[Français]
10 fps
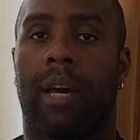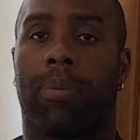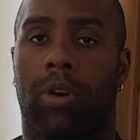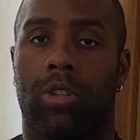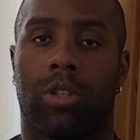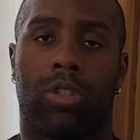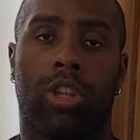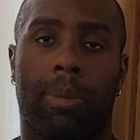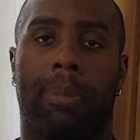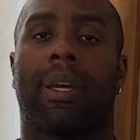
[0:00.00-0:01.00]
à prendre
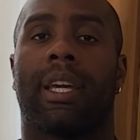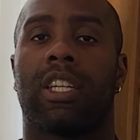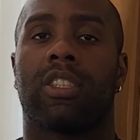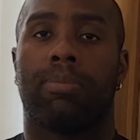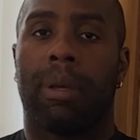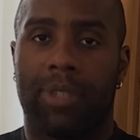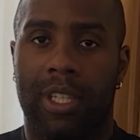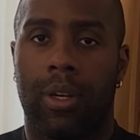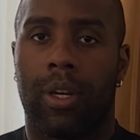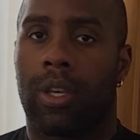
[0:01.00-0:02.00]
dans mes bagages ma
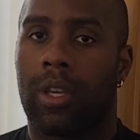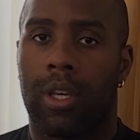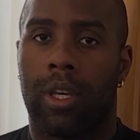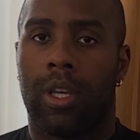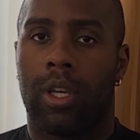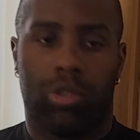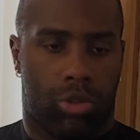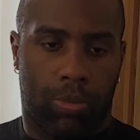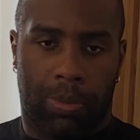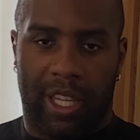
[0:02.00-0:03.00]
psychologue
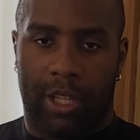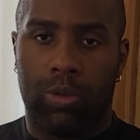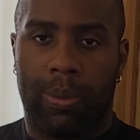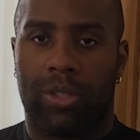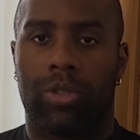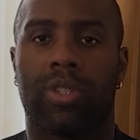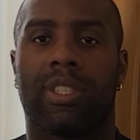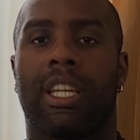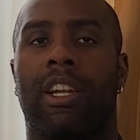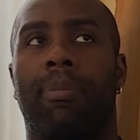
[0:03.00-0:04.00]
je payais tout parce que je
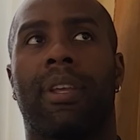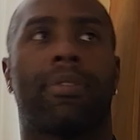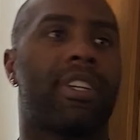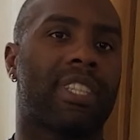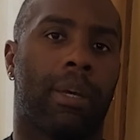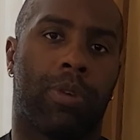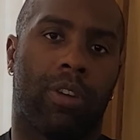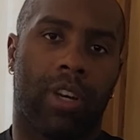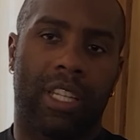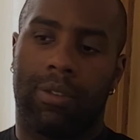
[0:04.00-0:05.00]
sais les bienfaits que ça peut
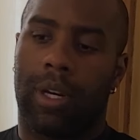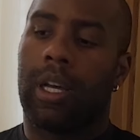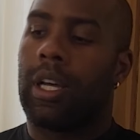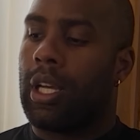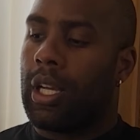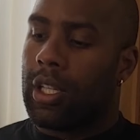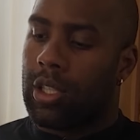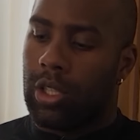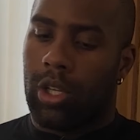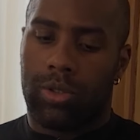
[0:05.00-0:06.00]
avoir d'avoir
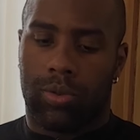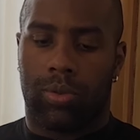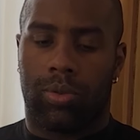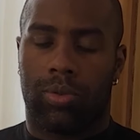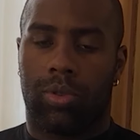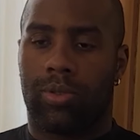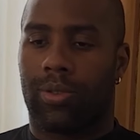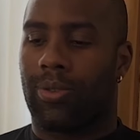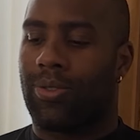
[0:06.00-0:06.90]
dans son, dans, son,